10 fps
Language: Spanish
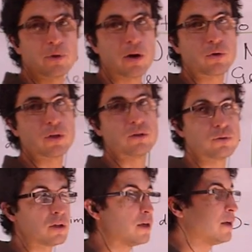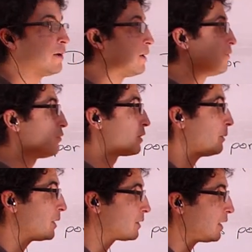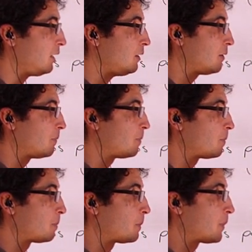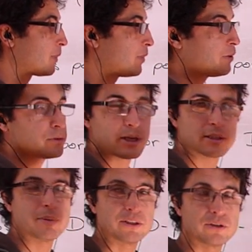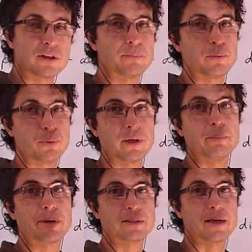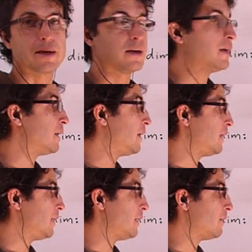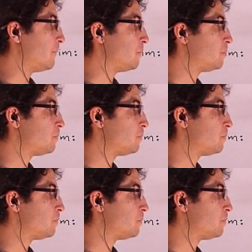una longitud fundamental donde el espacio-tiempo puede empezar a